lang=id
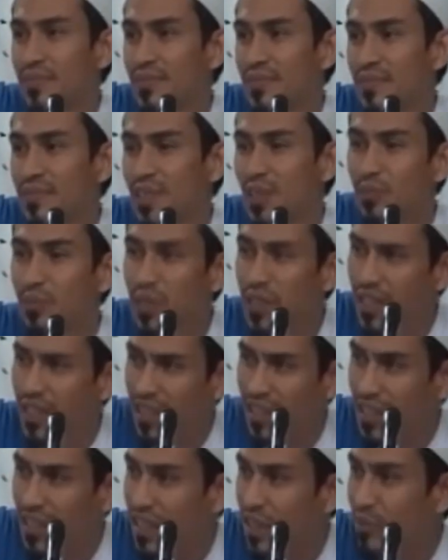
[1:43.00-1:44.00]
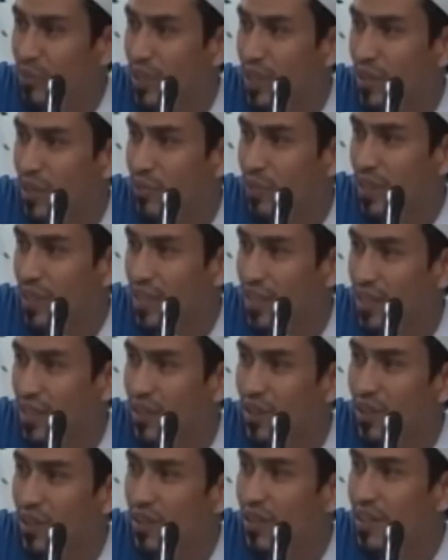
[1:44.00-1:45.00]
tapi dia tidak mendapatkan
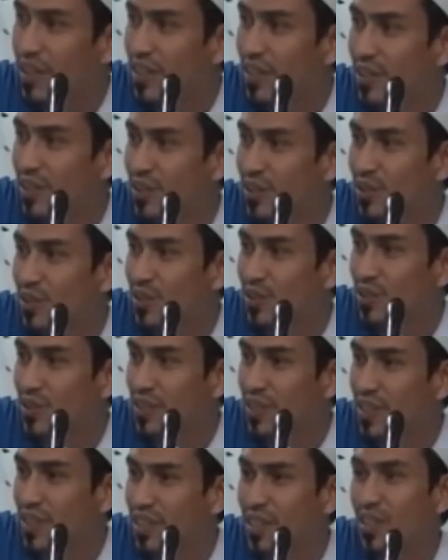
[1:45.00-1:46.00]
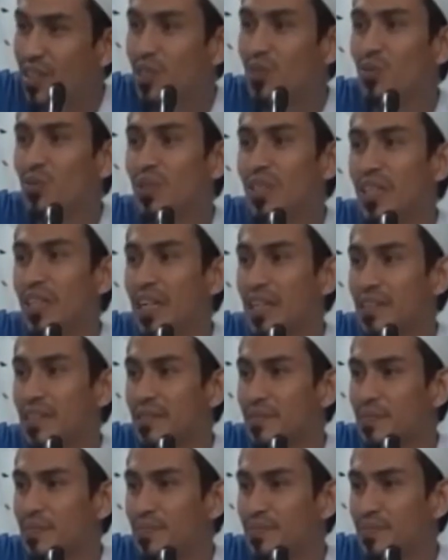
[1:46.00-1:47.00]
Allah dan Rasulnya ini kerugian
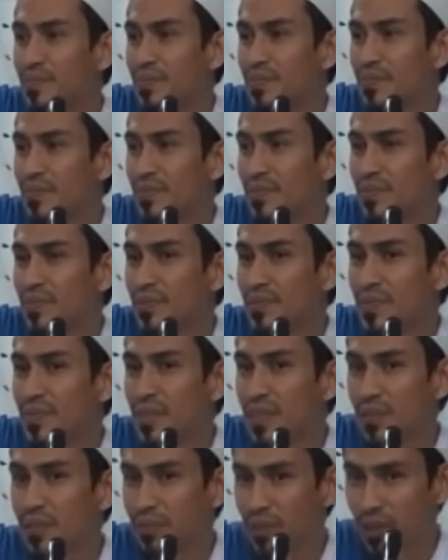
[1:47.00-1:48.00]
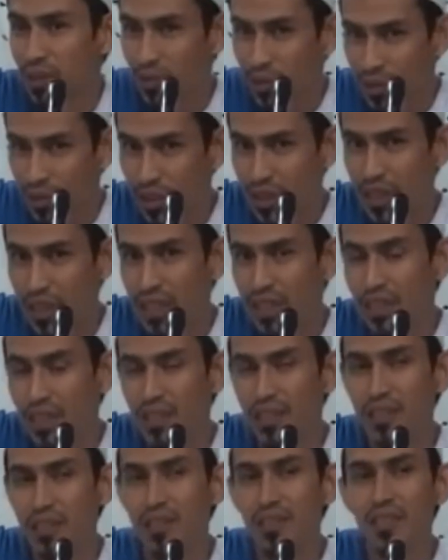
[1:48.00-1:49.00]
diluruskan
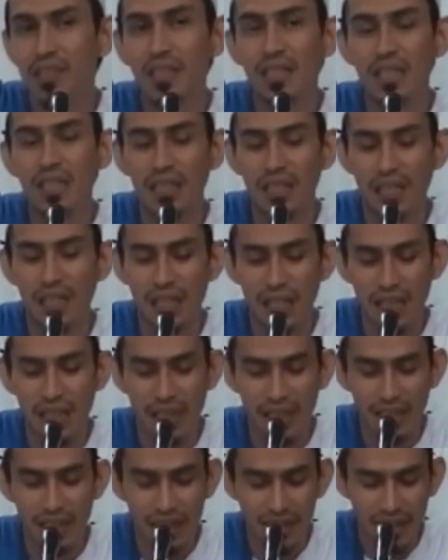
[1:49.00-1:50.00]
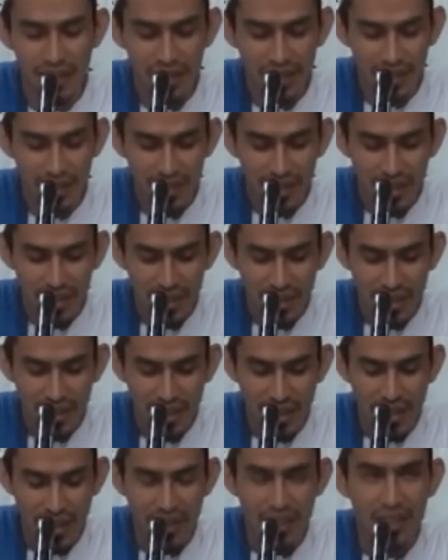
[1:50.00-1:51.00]
niat kita lillahi
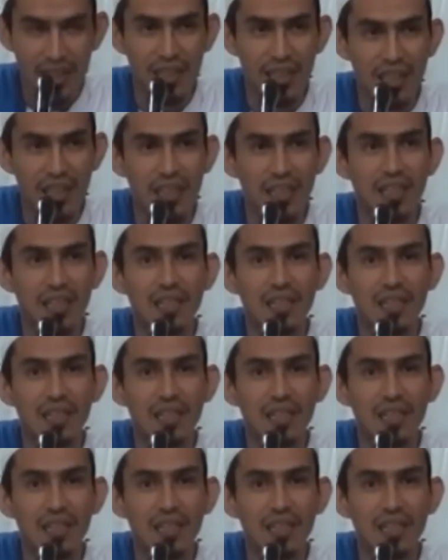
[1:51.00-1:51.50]
ta'ala